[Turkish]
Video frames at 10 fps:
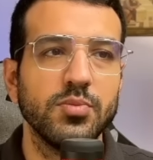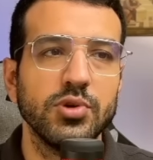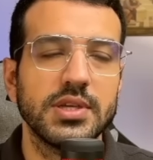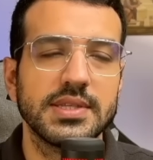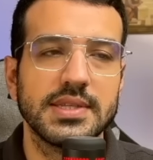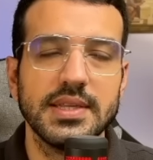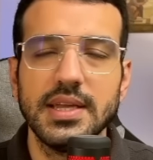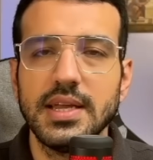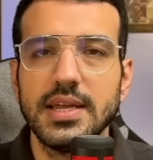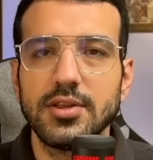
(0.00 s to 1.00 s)
Bu ikisini
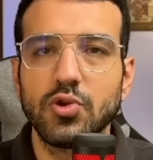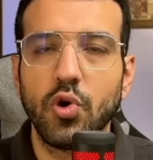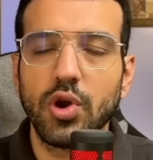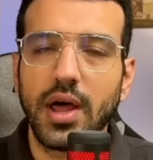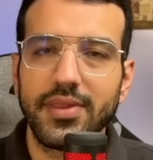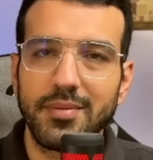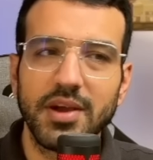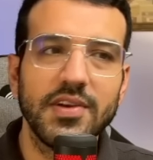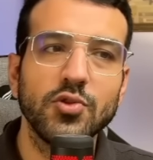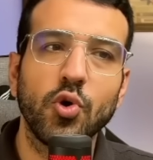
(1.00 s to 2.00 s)
doğru
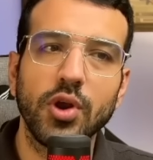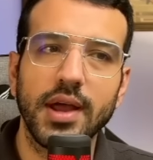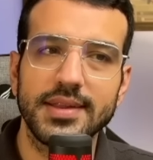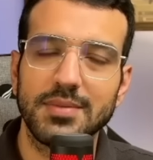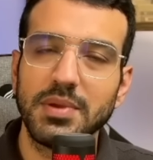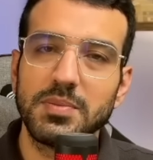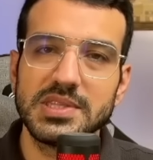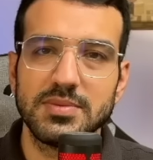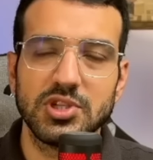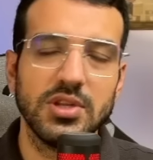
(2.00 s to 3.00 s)
anlamak ve doğru ayırt etmek
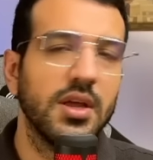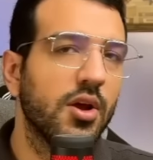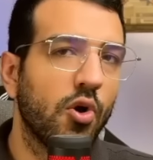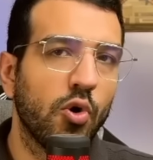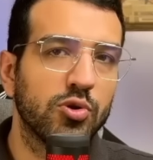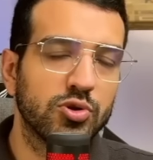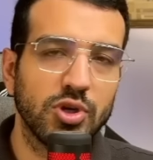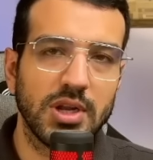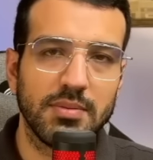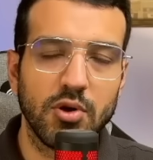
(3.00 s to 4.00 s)
bizim için oldukça
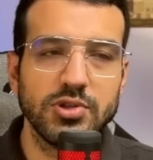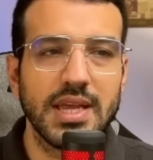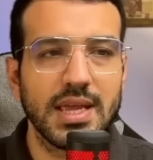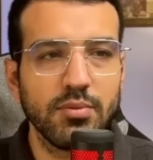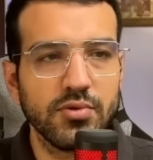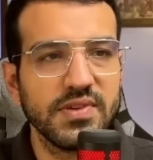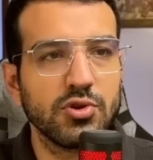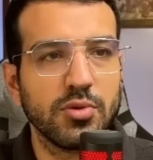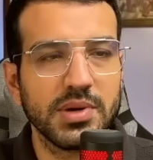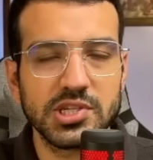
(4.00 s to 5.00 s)
önemli. Özellikle bunu
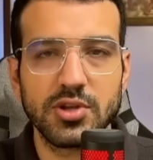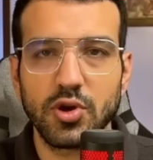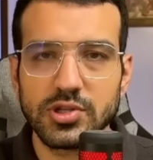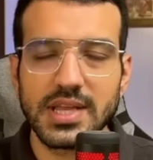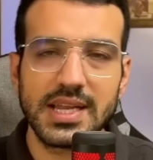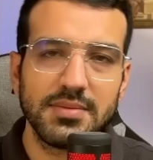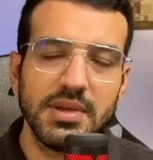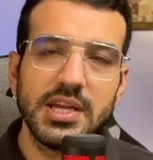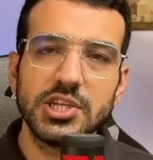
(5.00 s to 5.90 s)
videonun başında gösterdim.